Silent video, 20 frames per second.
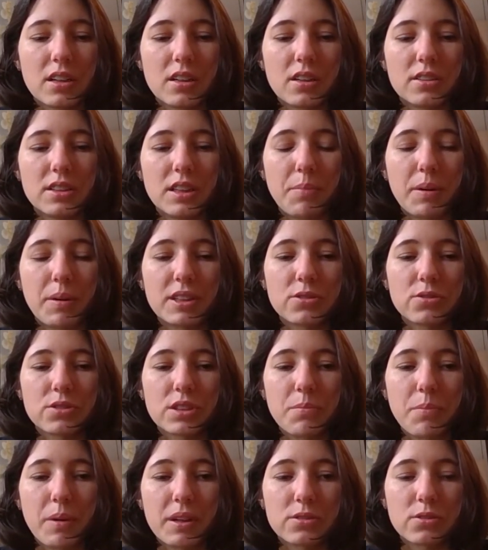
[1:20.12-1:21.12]
des patients
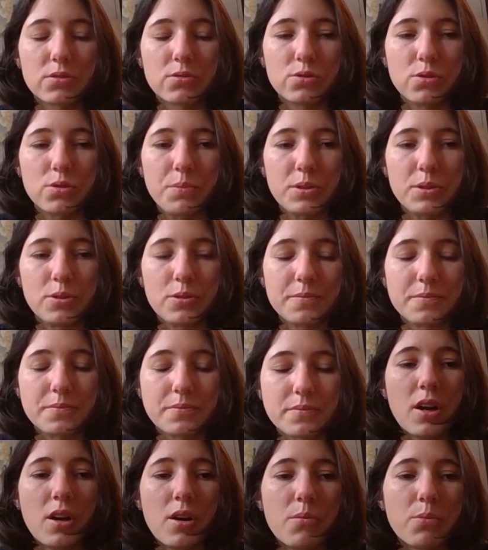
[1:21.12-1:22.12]
qui passent dans nos hôpitaux
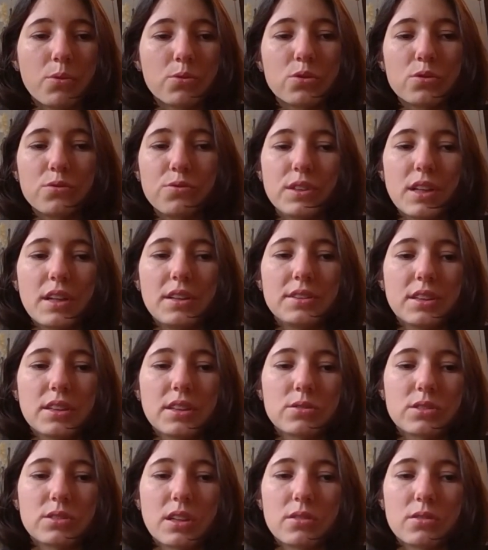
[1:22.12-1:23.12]
pour d'autres finalités
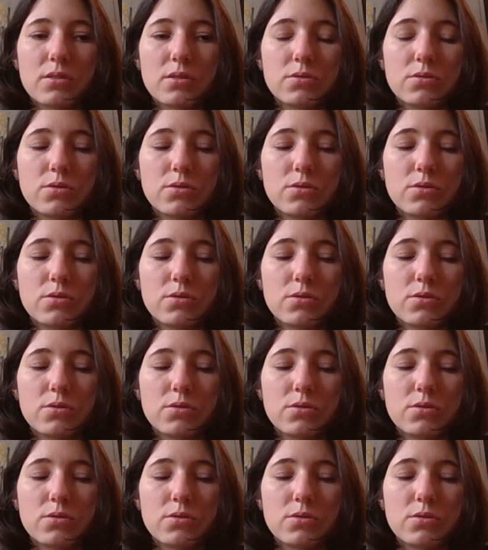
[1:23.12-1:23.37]
que celles euh,